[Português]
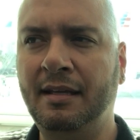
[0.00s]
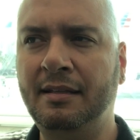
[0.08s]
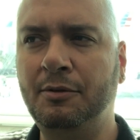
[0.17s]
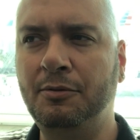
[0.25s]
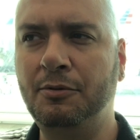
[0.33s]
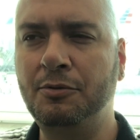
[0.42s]

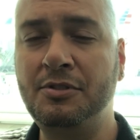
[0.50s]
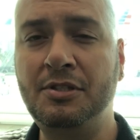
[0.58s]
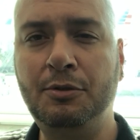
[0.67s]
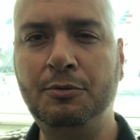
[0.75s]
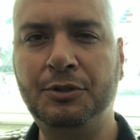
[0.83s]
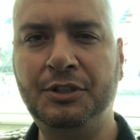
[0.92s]
Então, o
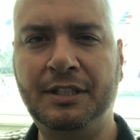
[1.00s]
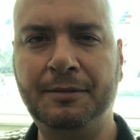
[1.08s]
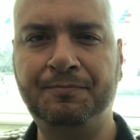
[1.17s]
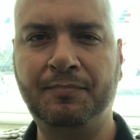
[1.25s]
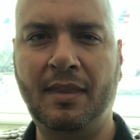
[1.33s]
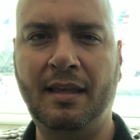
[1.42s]
5G
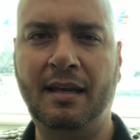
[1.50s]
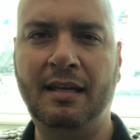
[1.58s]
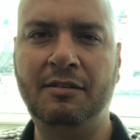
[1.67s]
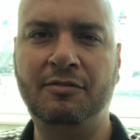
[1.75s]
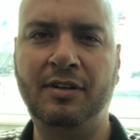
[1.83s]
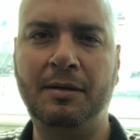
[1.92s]

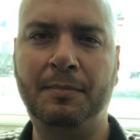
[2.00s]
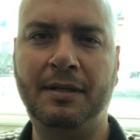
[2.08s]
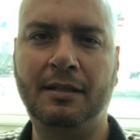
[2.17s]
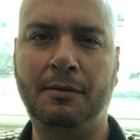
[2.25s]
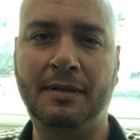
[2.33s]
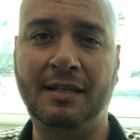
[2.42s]
ele vem
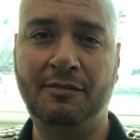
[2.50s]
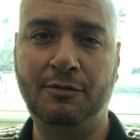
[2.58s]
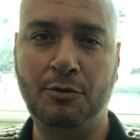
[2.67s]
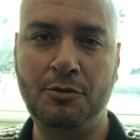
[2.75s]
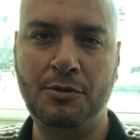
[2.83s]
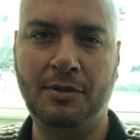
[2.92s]
para dar uma
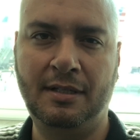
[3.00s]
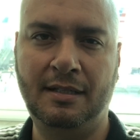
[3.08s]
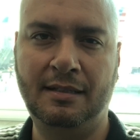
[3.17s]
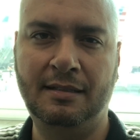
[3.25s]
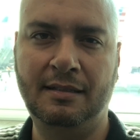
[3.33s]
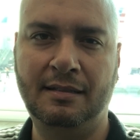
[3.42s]

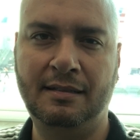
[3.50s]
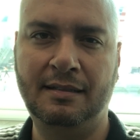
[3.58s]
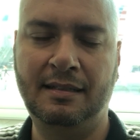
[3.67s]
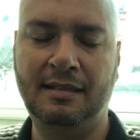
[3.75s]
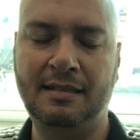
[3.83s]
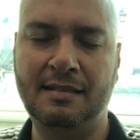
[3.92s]
revolucionada
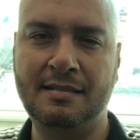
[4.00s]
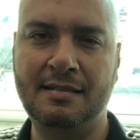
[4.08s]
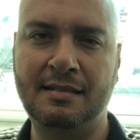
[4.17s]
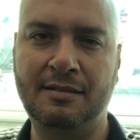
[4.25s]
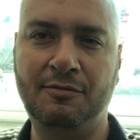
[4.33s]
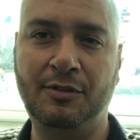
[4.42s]

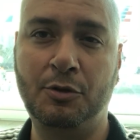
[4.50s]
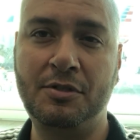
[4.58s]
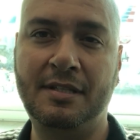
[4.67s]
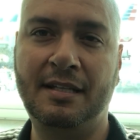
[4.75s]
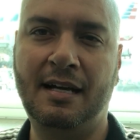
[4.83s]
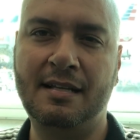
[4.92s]
nas
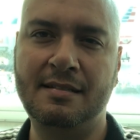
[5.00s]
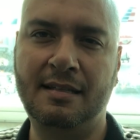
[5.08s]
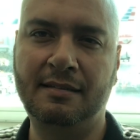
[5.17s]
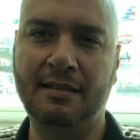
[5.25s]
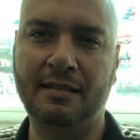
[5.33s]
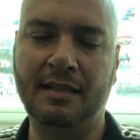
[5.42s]
velocidades da
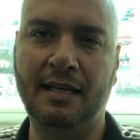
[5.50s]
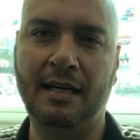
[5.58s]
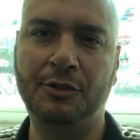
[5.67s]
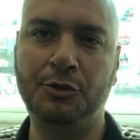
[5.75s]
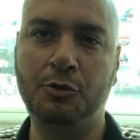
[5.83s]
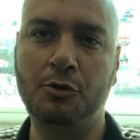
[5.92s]

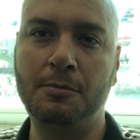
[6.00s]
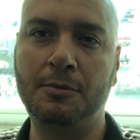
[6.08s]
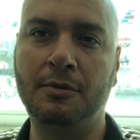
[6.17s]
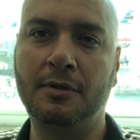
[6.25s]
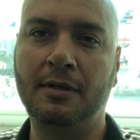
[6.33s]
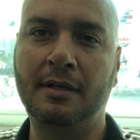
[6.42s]
internet,
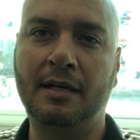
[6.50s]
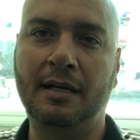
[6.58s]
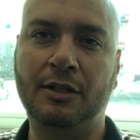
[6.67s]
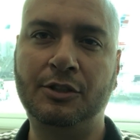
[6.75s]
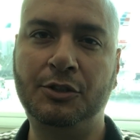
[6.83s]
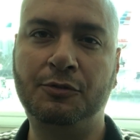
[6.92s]
como
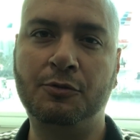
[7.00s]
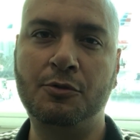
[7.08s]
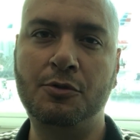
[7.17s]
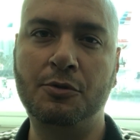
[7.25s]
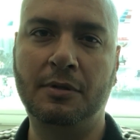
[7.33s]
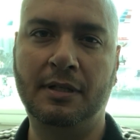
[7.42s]
a gente
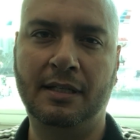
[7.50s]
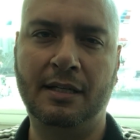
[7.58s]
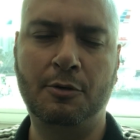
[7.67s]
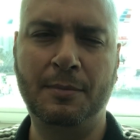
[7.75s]
funciona, né?